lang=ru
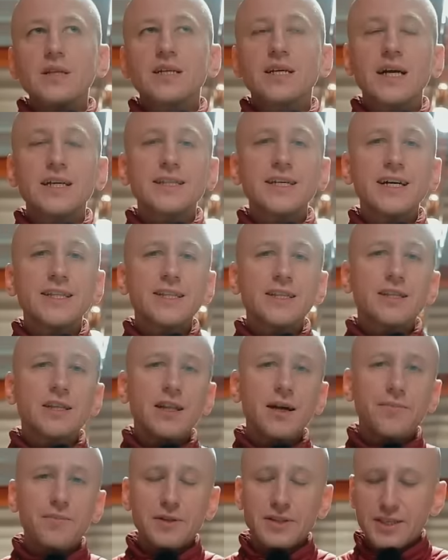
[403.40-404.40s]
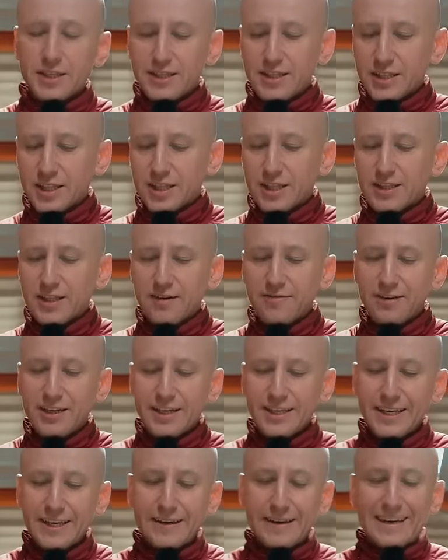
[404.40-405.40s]
Когда этот клапан не держит
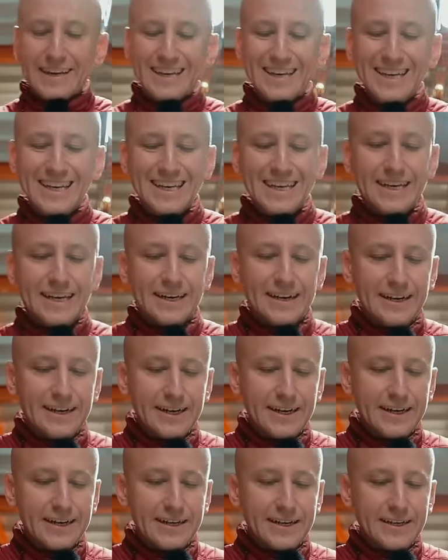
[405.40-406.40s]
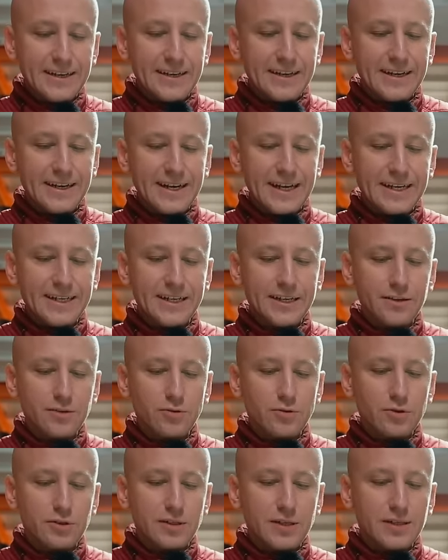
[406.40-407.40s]
давление или Э,
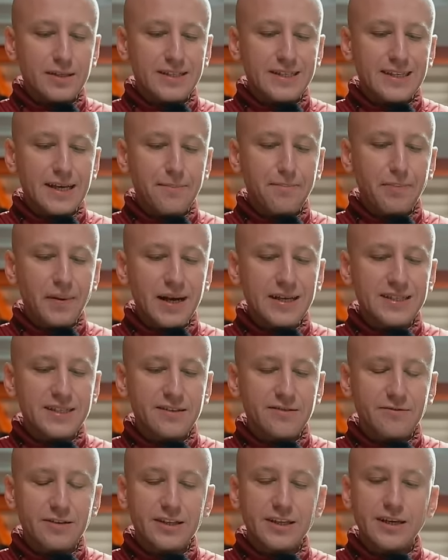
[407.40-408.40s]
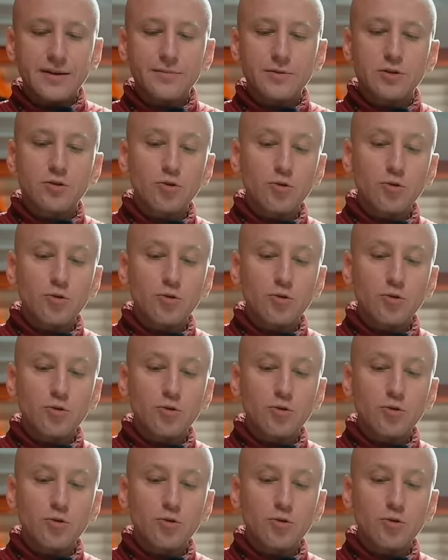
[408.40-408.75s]
реагирует с запаздыванием,